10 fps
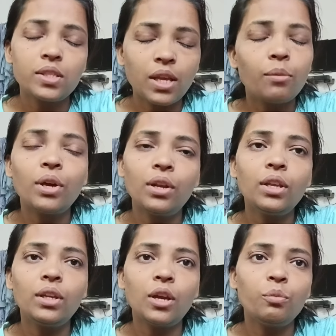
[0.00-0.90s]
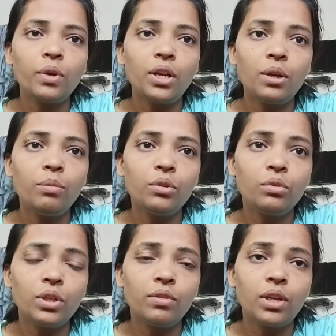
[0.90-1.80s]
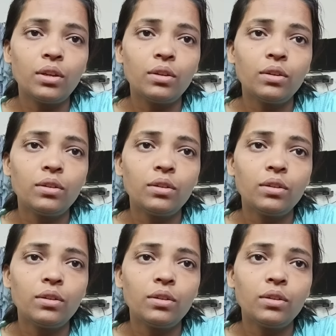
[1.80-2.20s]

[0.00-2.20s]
सामान लेके आया हूँ मैं एडमिट होने वाला